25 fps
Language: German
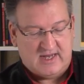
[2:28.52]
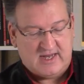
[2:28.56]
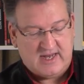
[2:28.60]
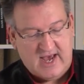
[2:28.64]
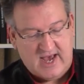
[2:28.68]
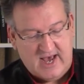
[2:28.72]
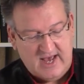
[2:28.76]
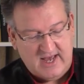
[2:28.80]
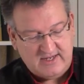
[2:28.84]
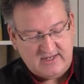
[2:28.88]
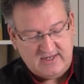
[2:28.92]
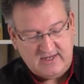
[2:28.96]

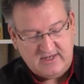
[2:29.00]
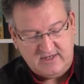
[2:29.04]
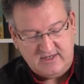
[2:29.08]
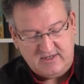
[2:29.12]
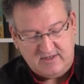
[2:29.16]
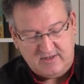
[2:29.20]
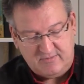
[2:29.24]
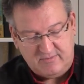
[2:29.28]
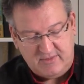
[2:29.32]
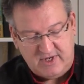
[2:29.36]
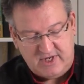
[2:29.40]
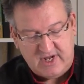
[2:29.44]

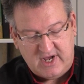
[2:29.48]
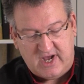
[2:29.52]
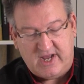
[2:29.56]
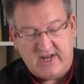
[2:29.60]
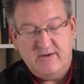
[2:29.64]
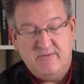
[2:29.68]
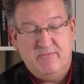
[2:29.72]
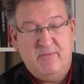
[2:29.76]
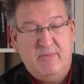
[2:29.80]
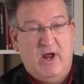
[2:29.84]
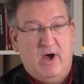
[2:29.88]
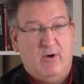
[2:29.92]
Karten mit
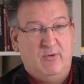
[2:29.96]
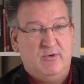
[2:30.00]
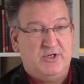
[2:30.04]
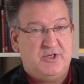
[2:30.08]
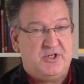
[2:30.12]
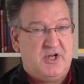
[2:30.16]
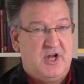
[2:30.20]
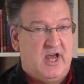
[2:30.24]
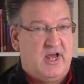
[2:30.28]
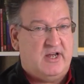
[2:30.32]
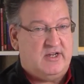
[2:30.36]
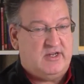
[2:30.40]
einem blauen
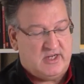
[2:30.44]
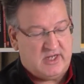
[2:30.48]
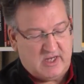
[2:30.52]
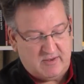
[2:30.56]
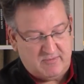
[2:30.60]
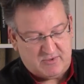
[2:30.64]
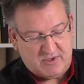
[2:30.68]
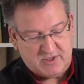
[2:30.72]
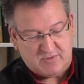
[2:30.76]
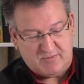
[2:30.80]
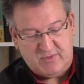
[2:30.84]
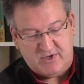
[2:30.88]
Stern. Die
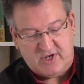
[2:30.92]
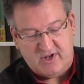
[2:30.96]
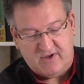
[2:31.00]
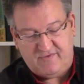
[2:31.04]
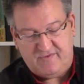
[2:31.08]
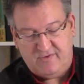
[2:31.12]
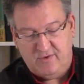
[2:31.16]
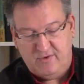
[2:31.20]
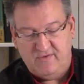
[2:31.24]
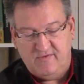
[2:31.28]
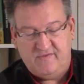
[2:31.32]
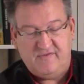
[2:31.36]
gibt es mit der
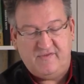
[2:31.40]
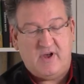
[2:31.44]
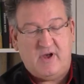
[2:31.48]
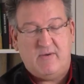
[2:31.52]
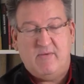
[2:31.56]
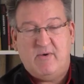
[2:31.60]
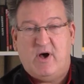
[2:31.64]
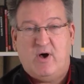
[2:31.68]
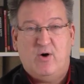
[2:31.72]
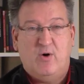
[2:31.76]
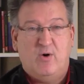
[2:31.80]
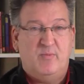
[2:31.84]
5,
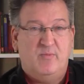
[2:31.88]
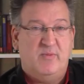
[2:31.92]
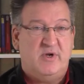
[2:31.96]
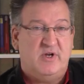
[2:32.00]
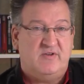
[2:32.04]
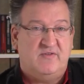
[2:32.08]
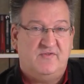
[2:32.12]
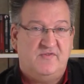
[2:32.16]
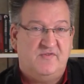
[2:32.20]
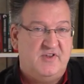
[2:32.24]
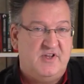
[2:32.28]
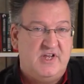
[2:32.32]
aber auch
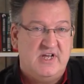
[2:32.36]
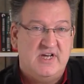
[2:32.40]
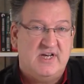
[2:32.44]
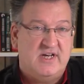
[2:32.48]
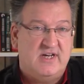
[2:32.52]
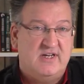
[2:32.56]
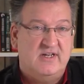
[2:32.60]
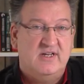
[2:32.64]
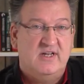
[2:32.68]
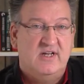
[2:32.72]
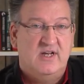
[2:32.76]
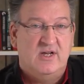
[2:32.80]
mit
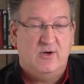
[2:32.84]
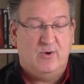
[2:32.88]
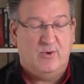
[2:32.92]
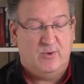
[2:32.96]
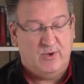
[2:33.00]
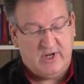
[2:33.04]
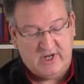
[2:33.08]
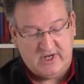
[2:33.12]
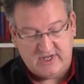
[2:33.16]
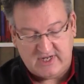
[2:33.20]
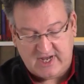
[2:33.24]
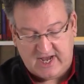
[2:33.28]
4
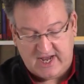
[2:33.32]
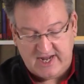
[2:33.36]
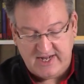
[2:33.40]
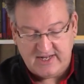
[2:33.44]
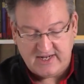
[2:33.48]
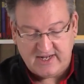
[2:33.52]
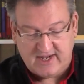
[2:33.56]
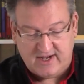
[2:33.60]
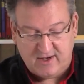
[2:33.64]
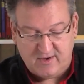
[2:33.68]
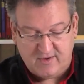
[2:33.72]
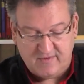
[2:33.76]
oder 3
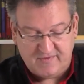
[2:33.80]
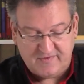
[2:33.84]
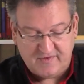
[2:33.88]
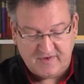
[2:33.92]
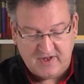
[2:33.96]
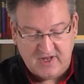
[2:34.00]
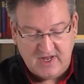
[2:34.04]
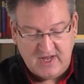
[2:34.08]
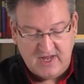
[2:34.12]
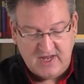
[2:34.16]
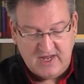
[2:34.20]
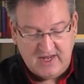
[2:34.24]
drauf.
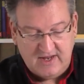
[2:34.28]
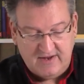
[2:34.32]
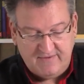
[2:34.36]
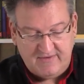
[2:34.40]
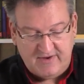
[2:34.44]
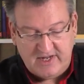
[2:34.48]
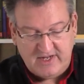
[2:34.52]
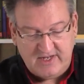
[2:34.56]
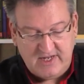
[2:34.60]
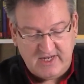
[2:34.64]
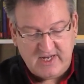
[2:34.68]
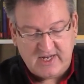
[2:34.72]

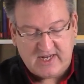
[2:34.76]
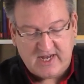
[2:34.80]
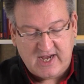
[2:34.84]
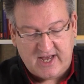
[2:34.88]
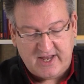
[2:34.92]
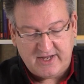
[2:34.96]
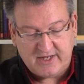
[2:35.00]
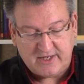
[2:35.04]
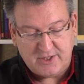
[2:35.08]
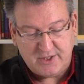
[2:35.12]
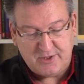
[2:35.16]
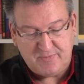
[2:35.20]
Wenn die
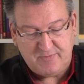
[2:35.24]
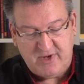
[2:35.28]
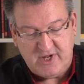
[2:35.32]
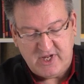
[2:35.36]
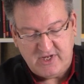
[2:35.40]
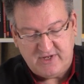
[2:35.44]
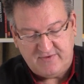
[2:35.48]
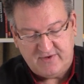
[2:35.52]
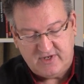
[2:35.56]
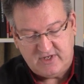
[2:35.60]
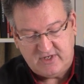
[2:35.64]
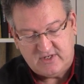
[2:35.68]
Karte
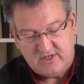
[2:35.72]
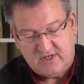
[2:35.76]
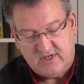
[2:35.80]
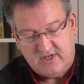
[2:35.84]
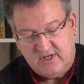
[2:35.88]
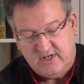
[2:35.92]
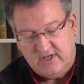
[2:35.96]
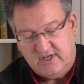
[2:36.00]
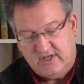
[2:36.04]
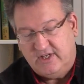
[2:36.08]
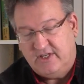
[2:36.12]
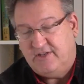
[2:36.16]
gespielt wird,
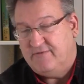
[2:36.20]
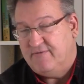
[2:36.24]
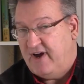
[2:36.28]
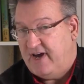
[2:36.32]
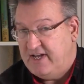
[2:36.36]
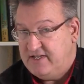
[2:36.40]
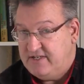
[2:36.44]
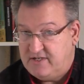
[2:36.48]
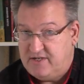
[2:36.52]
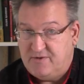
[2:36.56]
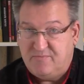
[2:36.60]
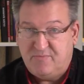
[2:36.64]
ich
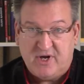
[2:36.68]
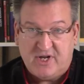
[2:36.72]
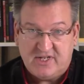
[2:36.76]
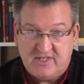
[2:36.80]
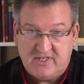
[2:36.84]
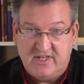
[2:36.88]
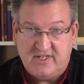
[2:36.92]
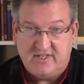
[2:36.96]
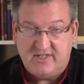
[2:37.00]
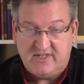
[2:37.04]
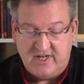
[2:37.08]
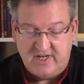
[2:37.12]
weiß, die
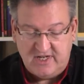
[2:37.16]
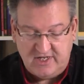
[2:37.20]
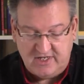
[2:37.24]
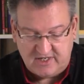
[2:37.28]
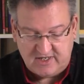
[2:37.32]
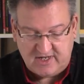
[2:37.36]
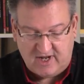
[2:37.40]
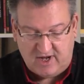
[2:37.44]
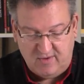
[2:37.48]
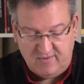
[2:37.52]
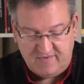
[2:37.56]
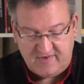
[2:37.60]
passt jetzt hier
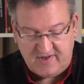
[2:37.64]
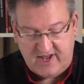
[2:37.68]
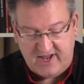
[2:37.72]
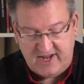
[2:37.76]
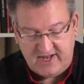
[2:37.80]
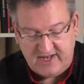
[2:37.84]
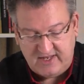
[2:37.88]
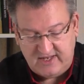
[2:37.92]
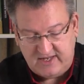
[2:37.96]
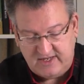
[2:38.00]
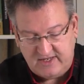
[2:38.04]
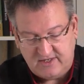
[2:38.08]
nicht drauf
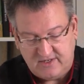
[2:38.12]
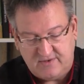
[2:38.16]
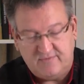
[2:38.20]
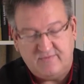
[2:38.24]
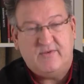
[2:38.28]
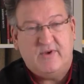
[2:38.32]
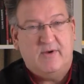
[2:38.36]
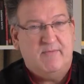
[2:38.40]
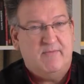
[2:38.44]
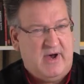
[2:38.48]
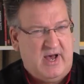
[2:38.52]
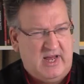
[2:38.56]
eigentlich,
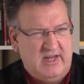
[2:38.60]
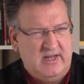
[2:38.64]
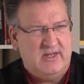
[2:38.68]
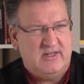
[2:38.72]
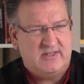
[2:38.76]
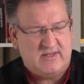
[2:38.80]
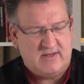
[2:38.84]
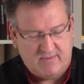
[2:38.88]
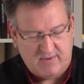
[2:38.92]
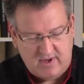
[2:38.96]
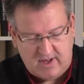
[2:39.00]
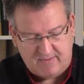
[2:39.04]
wir machen
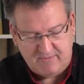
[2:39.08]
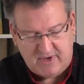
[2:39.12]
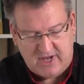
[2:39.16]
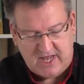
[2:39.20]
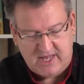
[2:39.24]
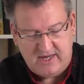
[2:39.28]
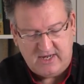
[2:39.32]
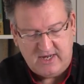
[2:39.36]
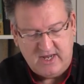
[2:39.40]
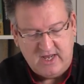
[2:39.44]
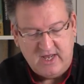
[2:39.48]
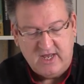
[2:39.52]
das aber
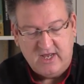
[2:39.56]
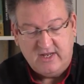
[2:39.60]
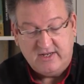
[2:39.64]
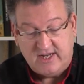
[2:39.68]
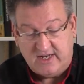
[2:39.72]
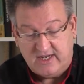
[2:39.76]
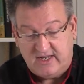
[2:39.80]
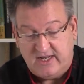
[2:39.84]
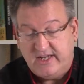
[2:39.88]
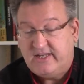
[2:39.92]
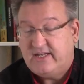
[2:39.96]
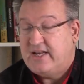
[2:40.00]
mal,
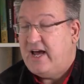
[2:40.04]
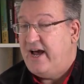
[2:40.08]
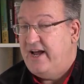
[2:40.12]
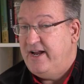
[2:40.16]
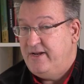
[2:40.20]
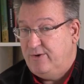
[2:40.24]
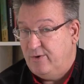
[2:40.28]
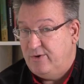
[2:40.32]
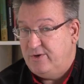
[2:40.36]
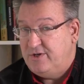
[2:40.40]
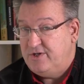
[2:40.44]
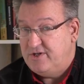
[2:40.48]
da liegt
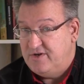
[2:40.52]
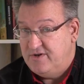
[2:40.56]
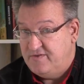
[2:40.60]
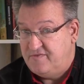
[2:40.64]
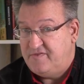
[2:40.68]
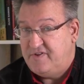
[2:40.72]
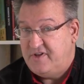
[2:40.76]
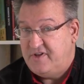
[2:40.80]
eindeutig eine